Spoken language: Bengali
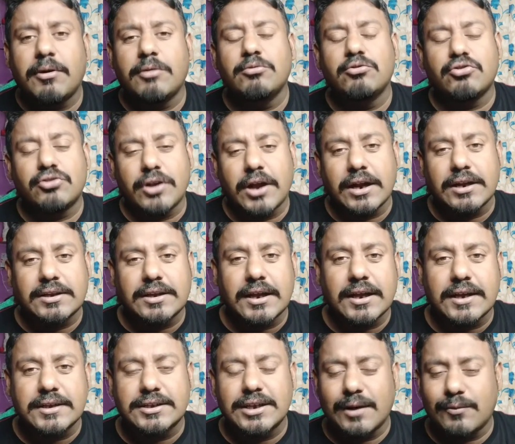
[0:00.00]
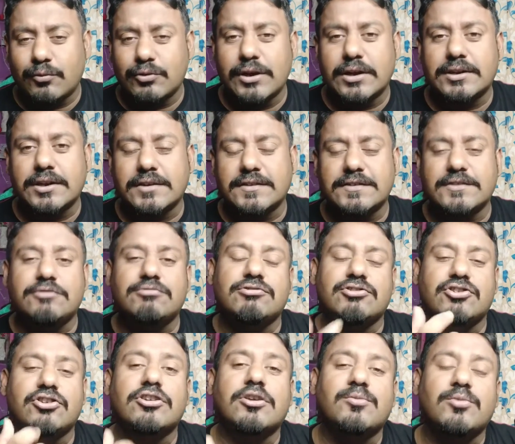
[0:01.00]
মানুষরা আটকে গেছে এমন একটা
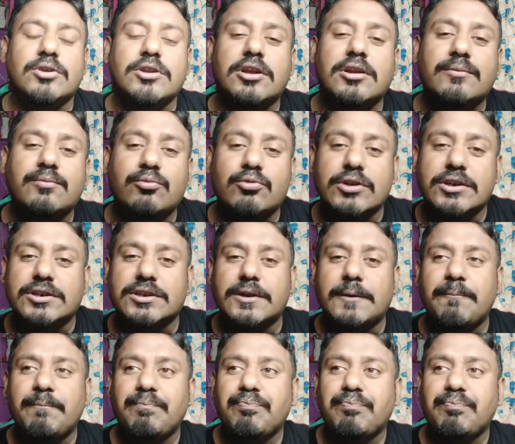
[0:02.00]
সিচুয়েশনের মধ্যে তারা পড়েছে